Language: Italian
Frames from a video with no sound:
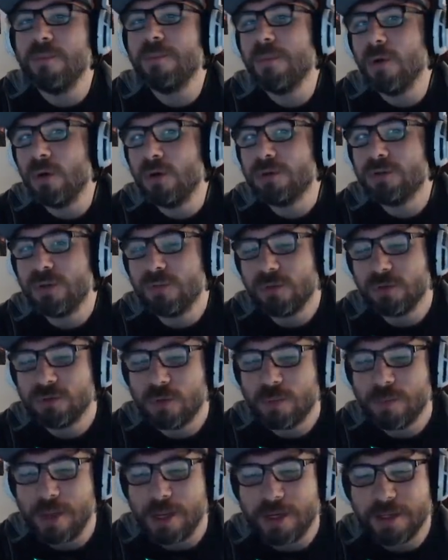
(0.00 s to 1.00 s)
Molto
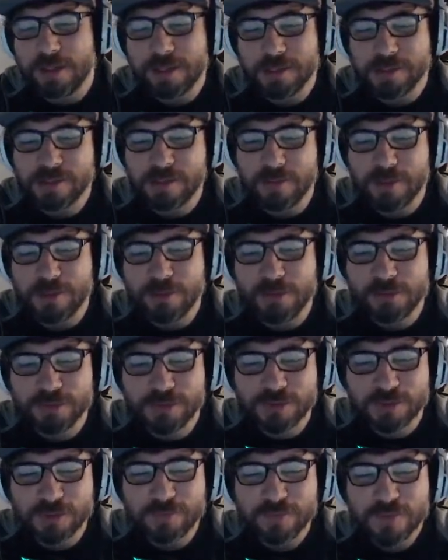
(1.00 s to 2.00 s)
molto bene, grazie
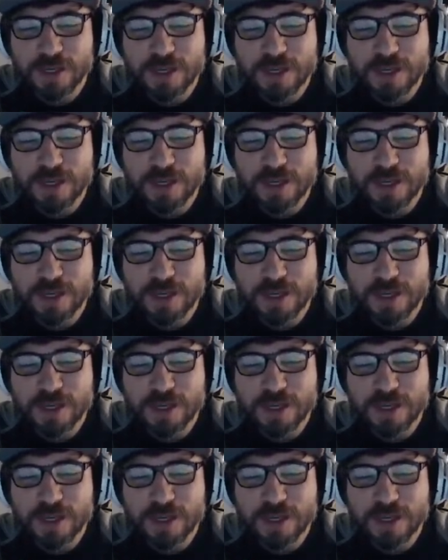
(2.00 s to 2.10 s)
Minuzio.